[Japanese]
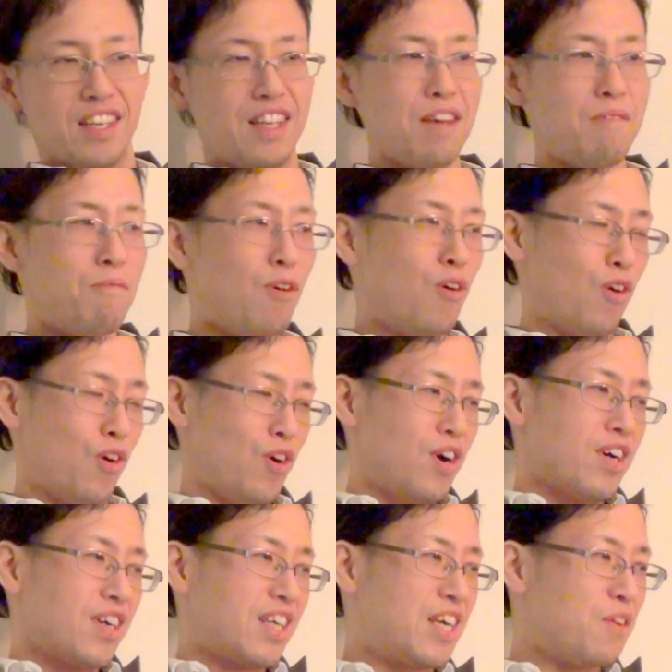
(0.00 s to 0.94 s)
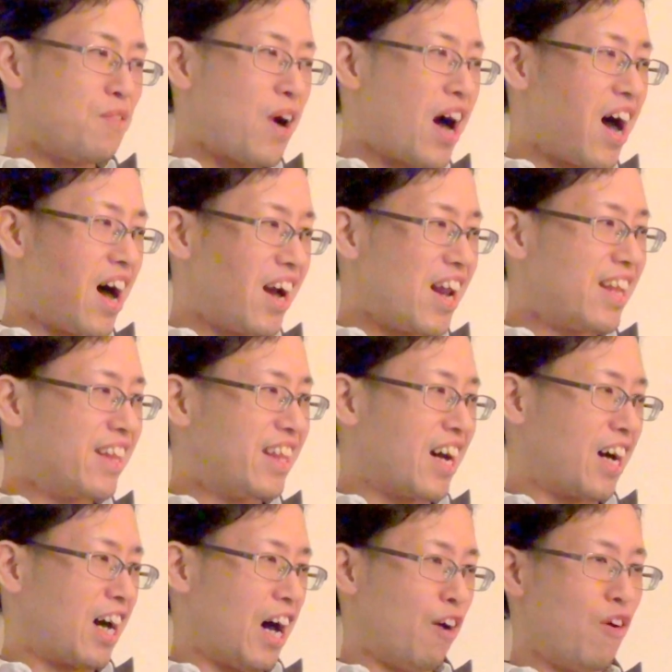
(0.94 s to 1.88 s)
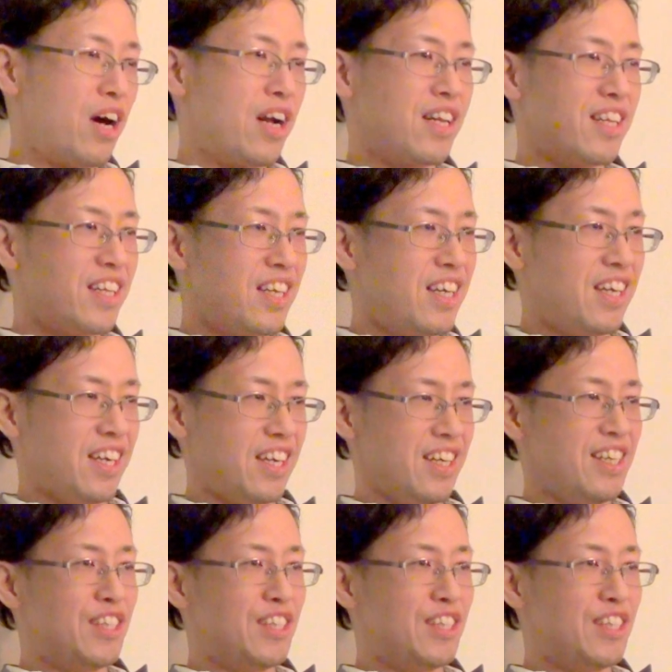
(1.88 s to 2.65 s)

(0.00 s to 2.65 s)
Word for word: でも気は晴れた代わりに、